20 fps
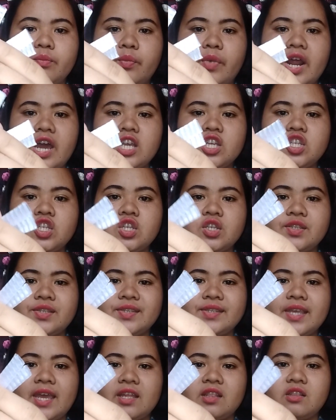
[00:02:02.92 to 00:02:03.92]
brush
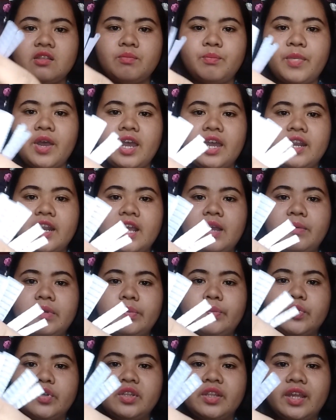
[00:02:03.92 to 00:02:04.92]
set para
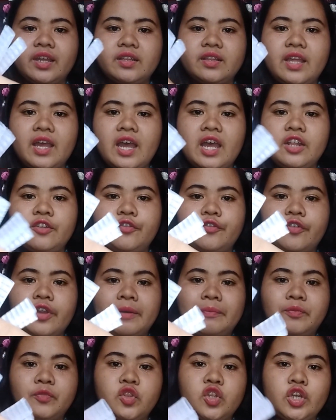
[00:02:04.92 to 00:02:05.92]
maprotektahan
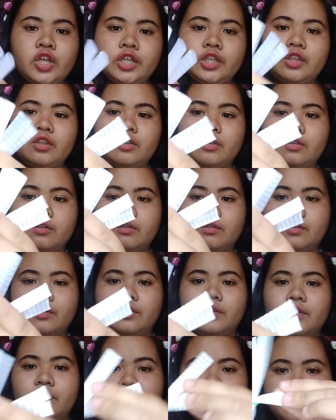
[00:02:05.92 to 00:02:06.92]
from dirt.
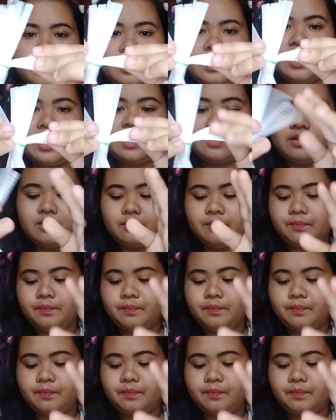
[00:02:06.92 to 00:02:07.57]
Yeah.